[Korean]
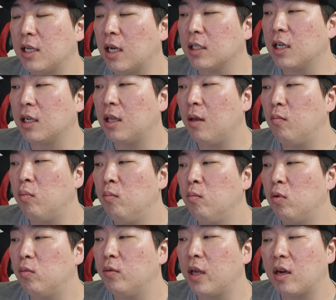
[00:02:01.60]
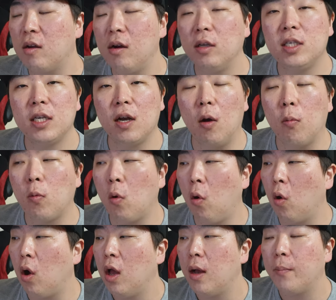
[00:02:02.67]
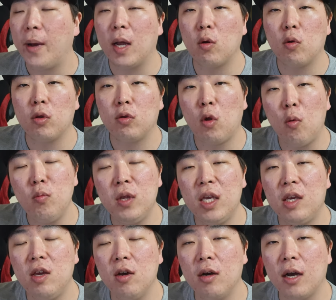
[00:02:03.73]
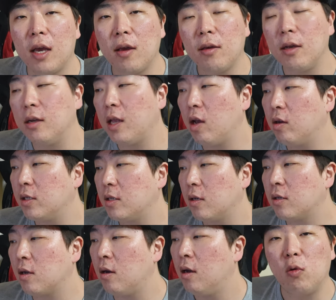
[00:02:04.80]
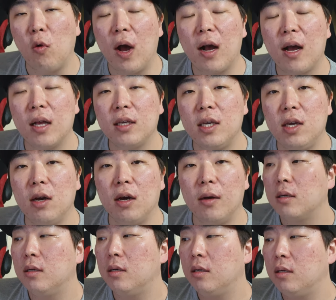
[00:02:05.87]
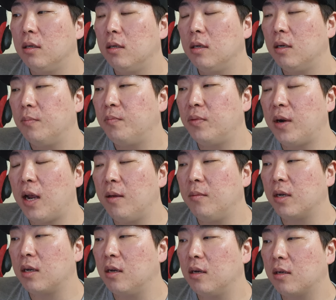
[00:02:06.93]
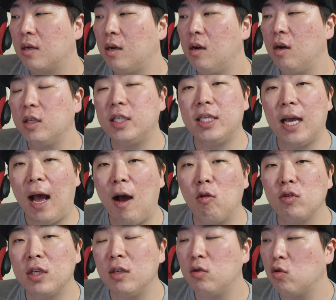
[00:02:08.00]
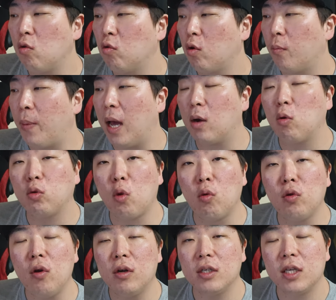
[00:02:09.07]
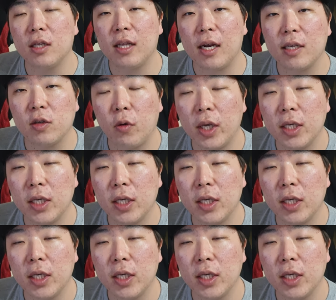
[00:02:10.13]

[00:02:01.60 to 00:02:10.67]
장착된 부분에 클러치가 없고 바로 톱니 기어가 연결되어 있어서 왕관 기어 그 프라임 그 클러치 하우징 쪽으로 바로 동력을 전달해서